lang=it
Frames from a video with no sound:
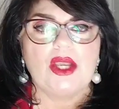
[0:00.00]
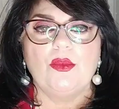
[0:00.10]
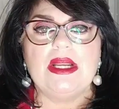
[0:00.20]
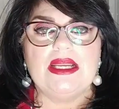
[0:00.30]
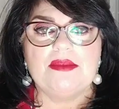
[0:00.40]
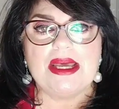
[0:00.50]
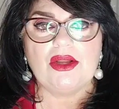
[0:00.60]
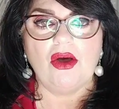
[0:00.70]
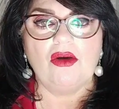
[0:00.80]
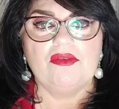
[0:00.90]
quelle
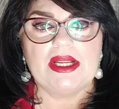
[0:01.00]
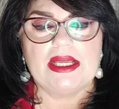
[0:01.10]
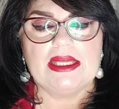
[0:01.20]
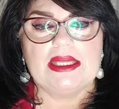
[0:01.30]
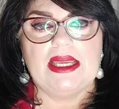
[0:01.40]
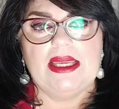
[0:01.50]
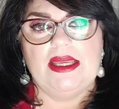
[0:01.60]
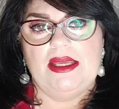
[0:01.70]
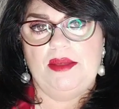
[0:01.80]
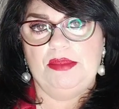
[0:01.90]
manovre
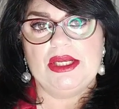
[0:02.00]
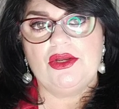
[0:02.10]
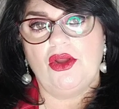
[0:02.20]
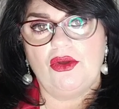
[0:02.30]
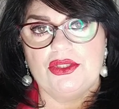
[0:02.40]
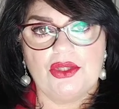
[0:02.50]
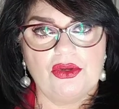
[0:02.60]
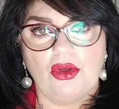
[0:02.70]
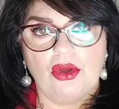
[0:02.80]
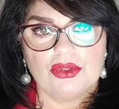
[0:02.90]
che per noi
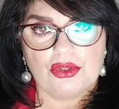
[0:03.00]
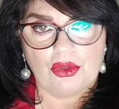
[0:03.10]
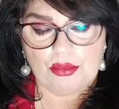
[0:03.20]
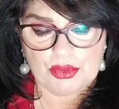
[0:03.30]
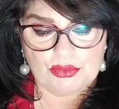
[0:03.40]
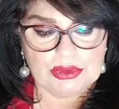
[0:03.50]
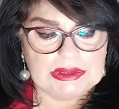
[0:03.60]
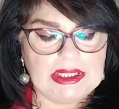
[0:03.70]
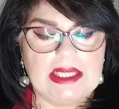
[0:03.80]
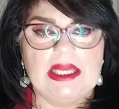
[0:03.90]
sono, sono
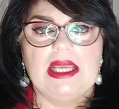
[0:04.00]
brutte